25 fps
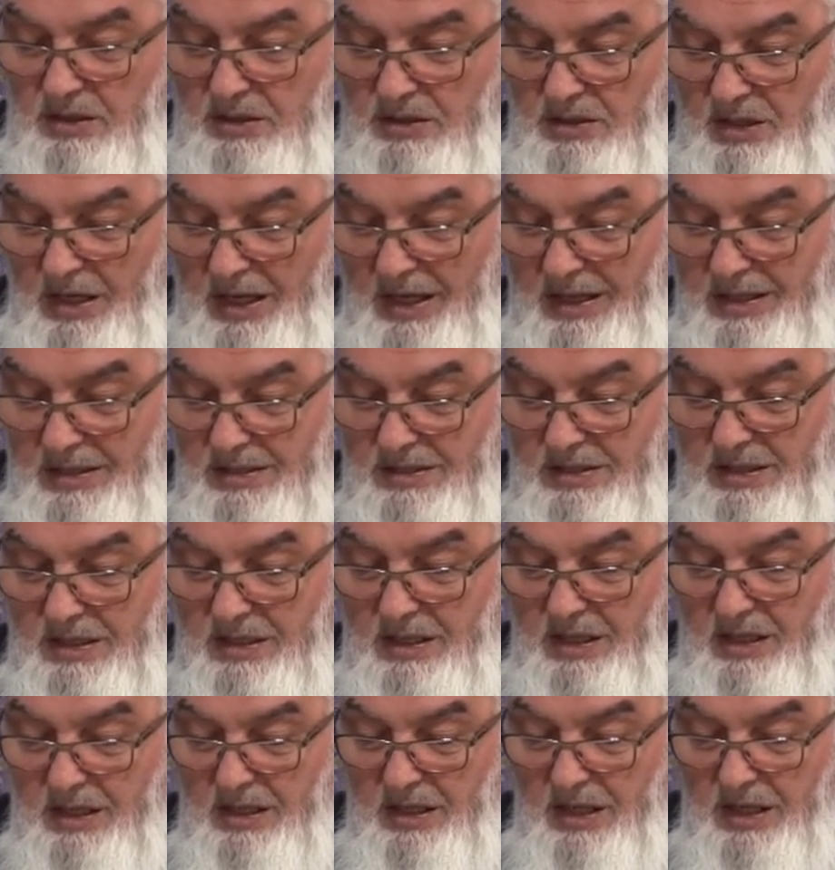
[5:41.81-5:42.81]

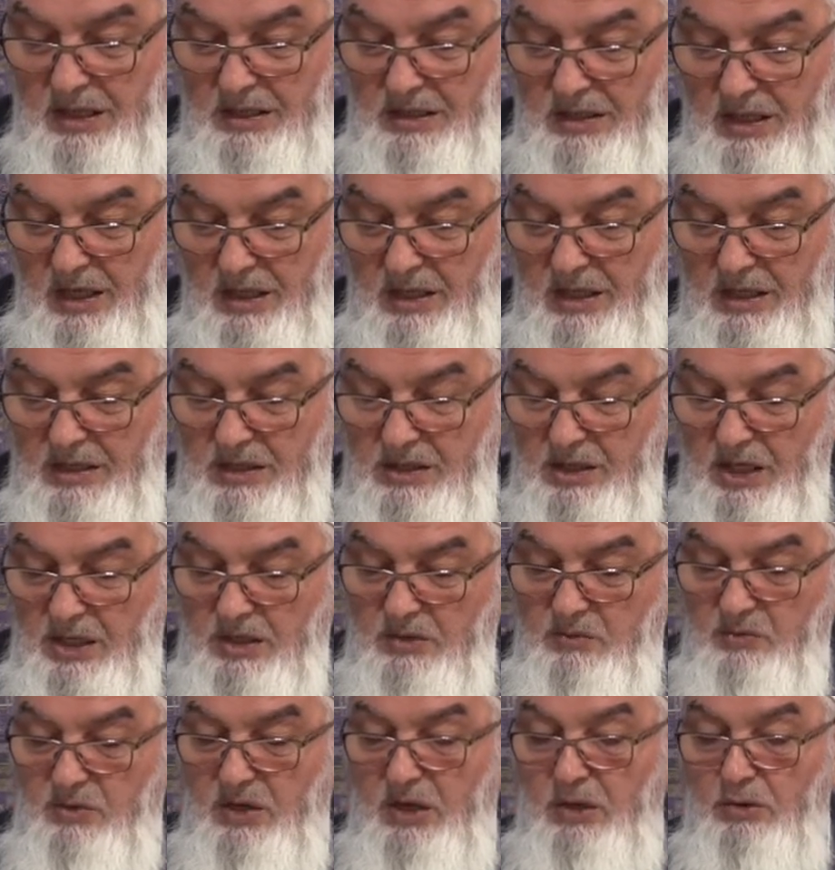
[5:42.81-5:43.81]
caizdir. İzâ kâne
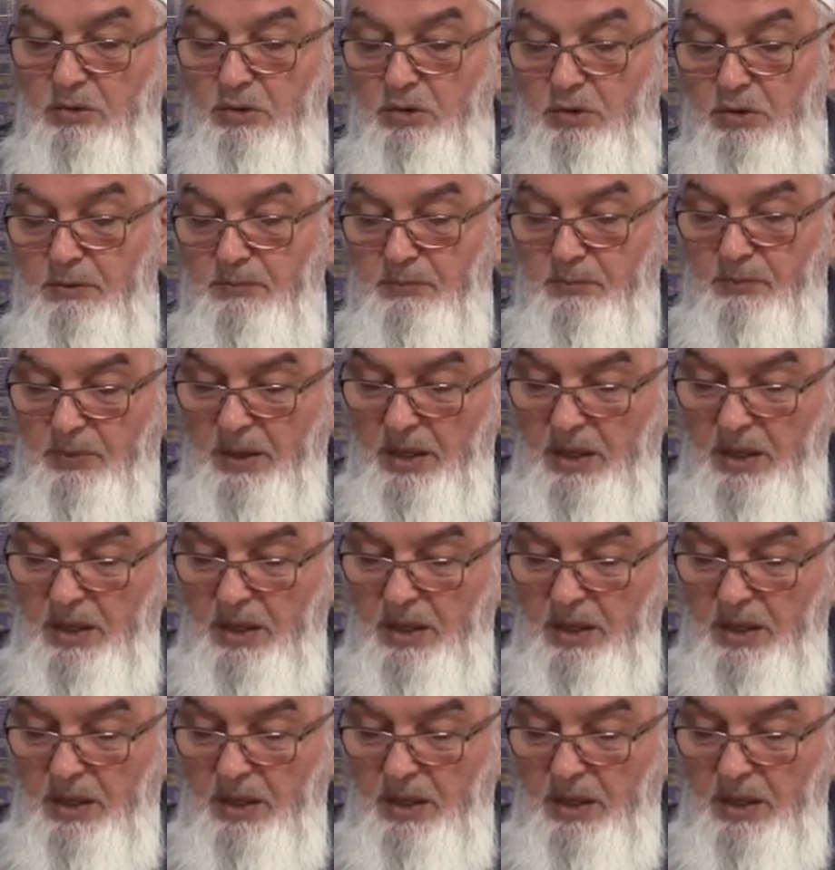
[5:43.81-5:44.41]
tatvilü